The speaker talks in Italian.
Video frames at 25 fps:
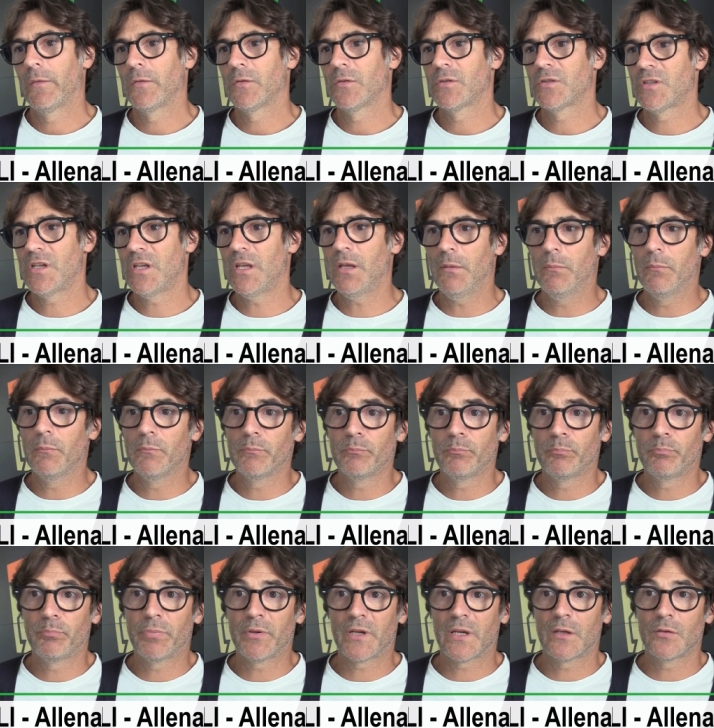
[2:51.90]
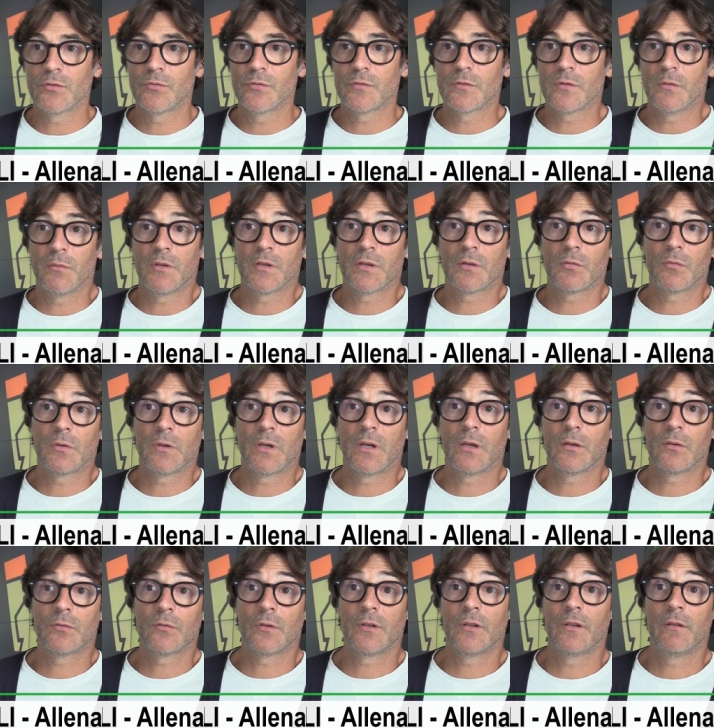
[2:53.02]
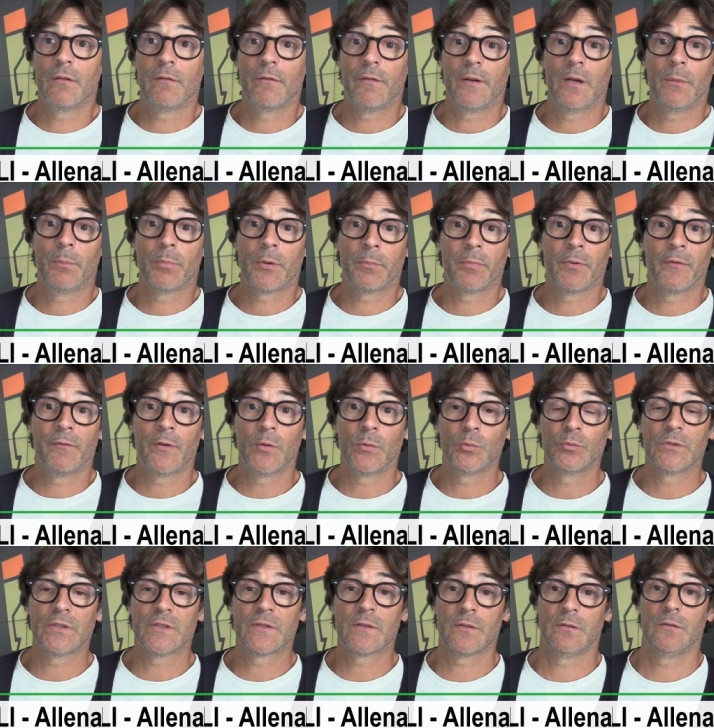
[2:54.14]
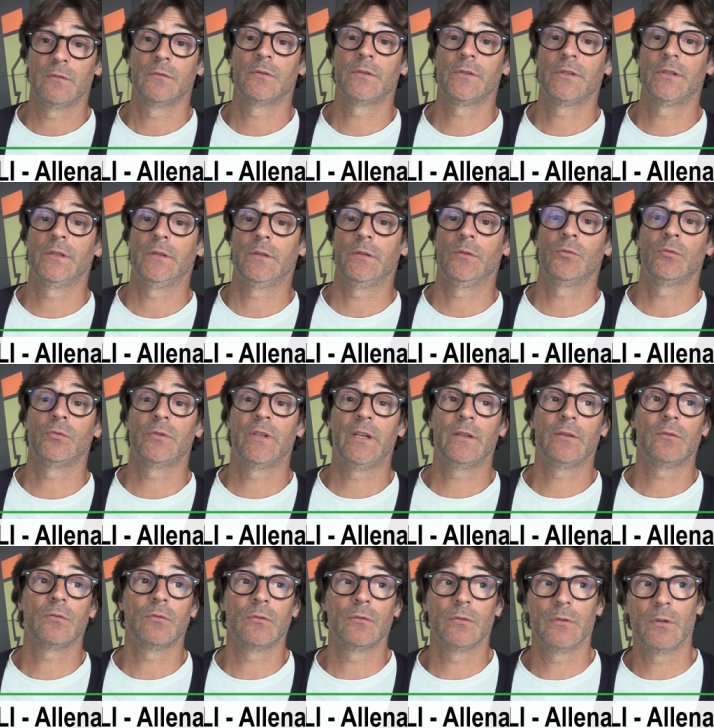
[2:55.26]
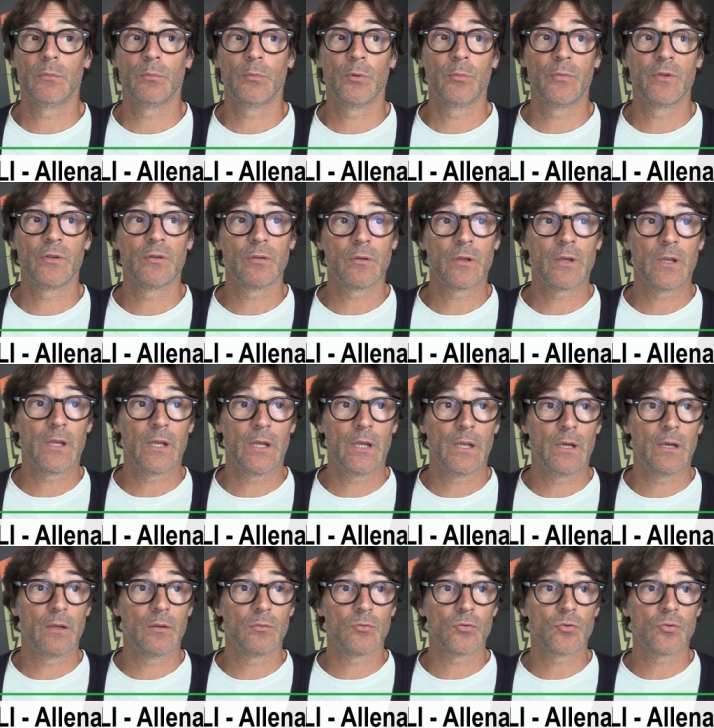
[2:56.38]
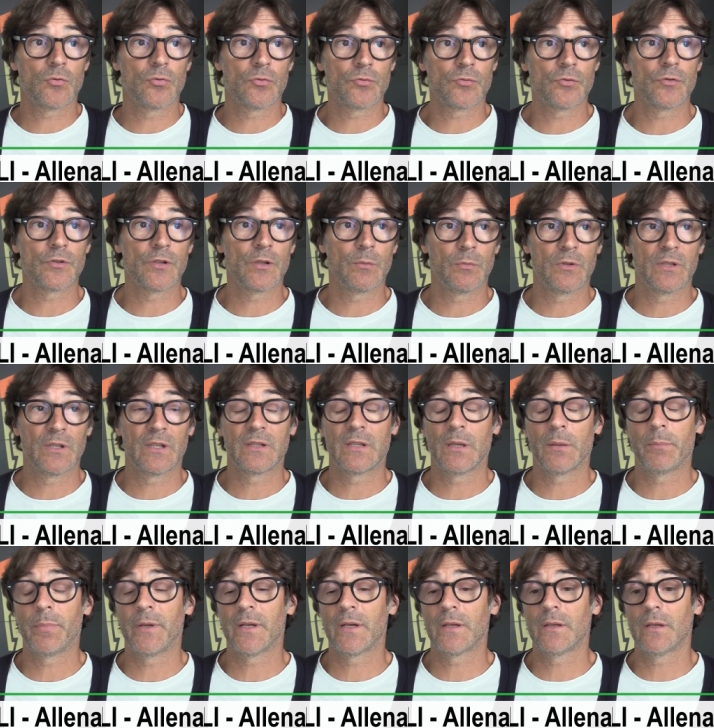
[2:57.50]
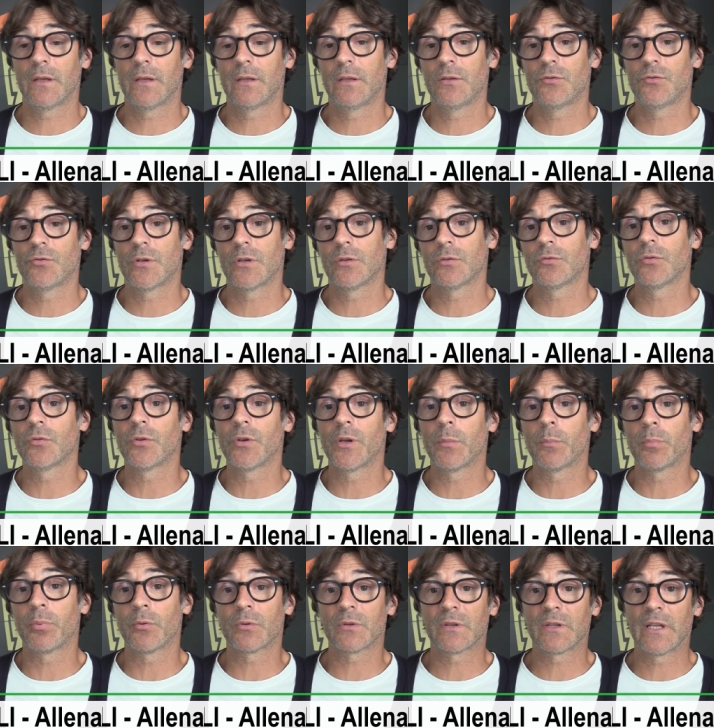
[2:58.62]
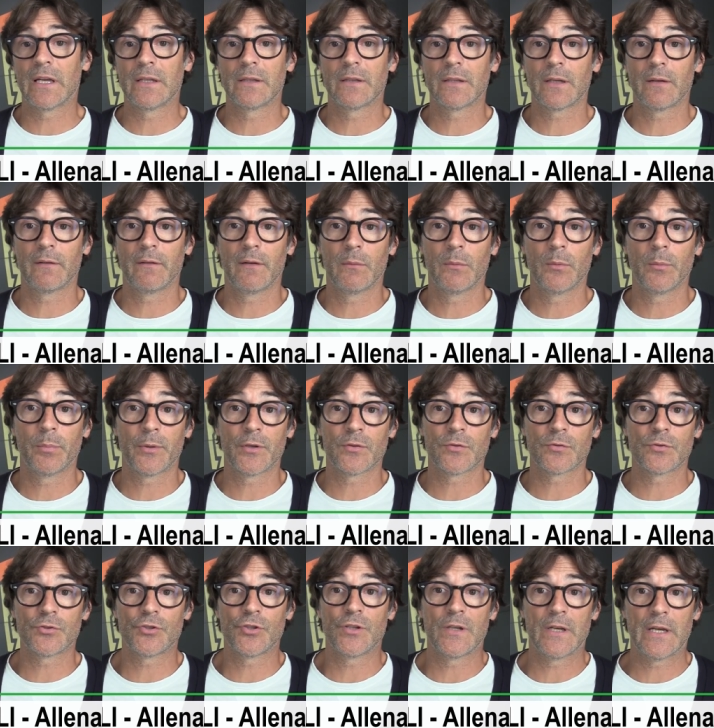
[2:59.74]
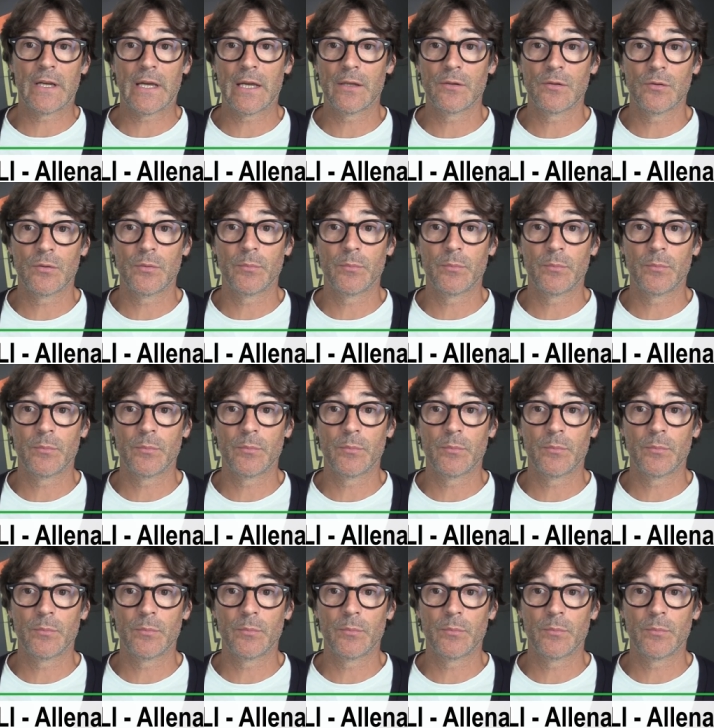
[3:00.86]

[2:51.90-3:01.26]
Sì, perché giustamente un allenatore deve fare le proprie valutazioni, l'ho detto, nel momento che l'anno scorso siamo andati a perdere dei giocatori importanti che avevamo preso a gennaio